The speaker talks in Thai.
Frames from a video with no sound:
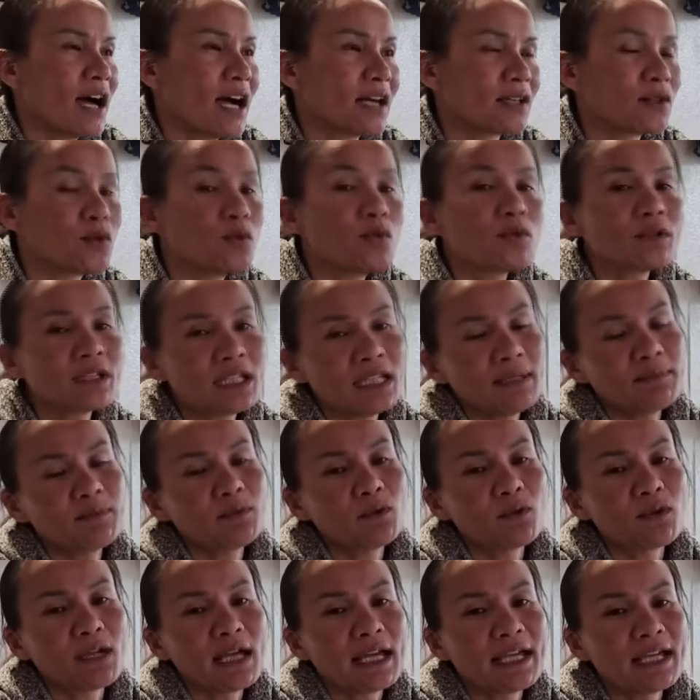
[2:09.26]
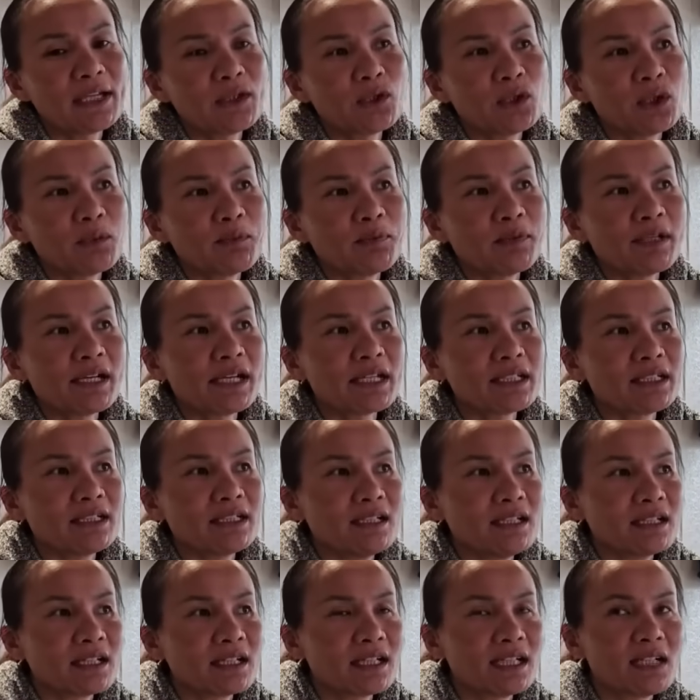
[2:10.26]
ฝากดูคลิปดูไลค์ให้ด้วยเพื่อ
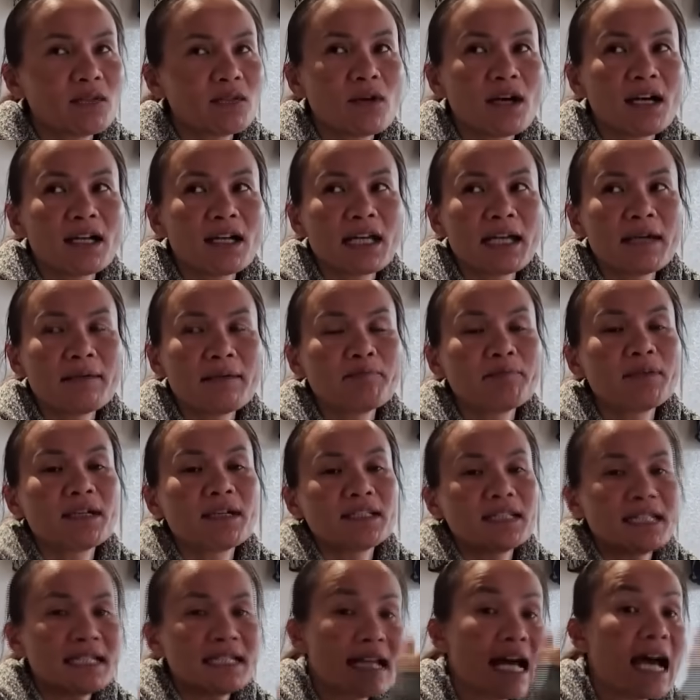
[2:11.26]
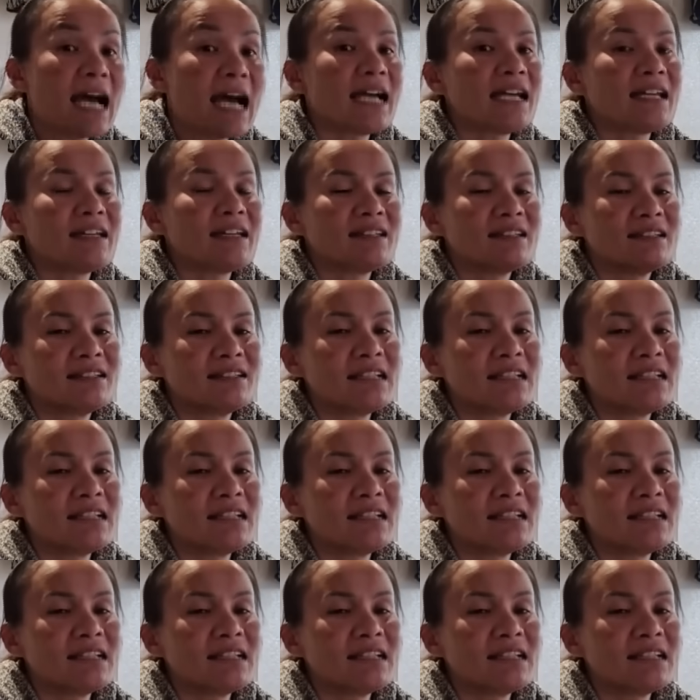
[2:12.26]
เขาเรียกว่าอะไรเปิดรายได้